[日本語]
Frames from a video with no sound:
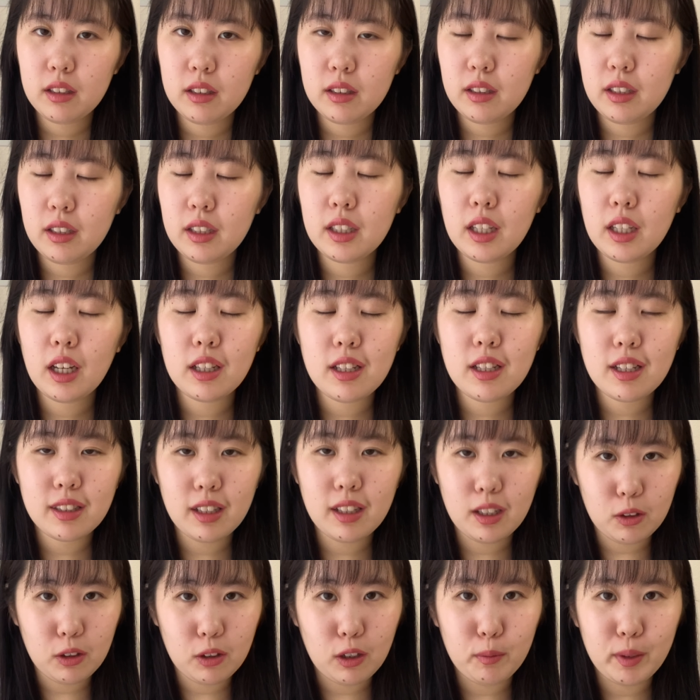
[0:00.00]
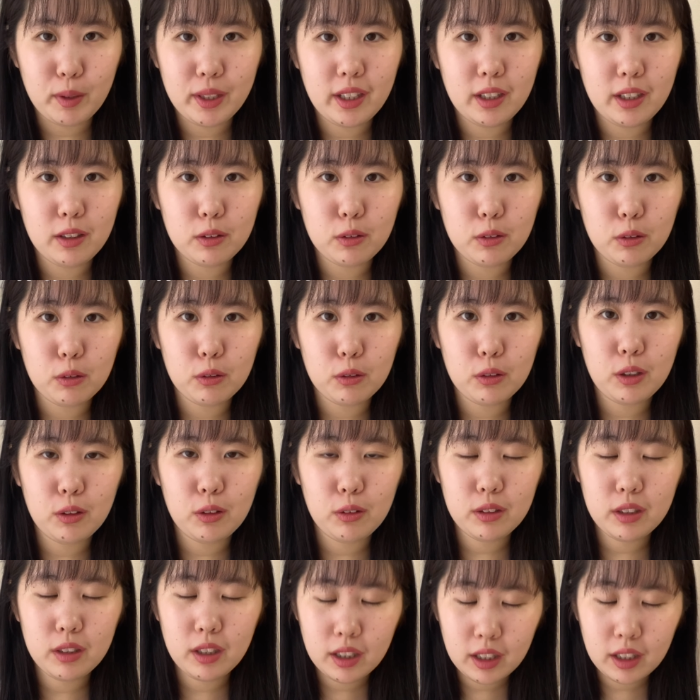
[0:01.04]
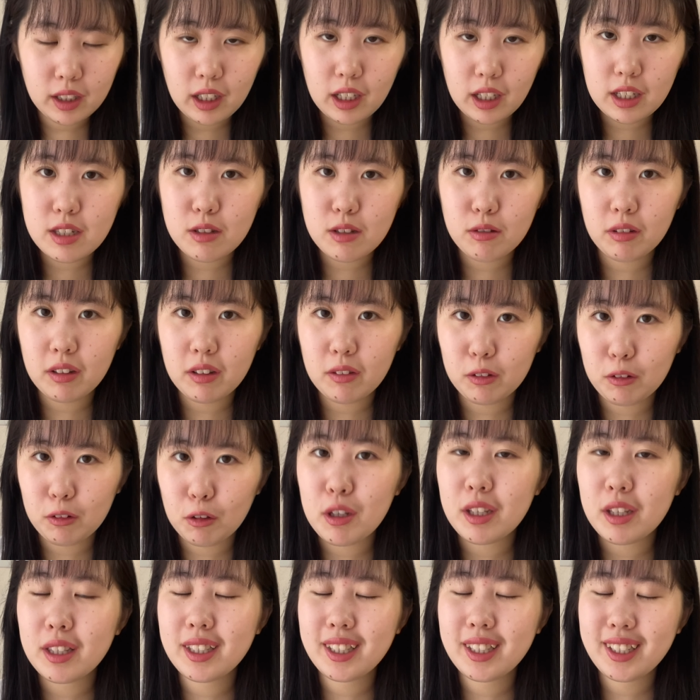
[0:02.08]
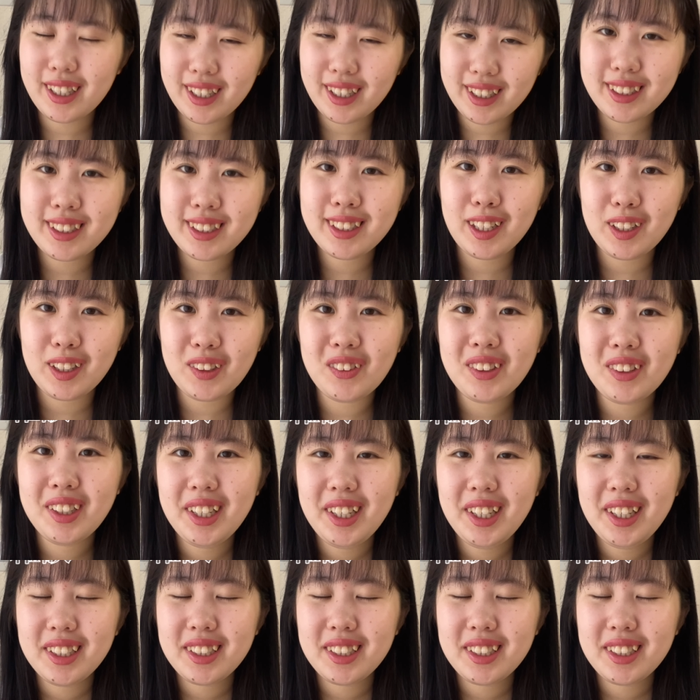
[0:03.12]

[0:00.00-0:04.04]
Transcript: ツイッターだったりとか見ていると、いろんな嵐のことに関しての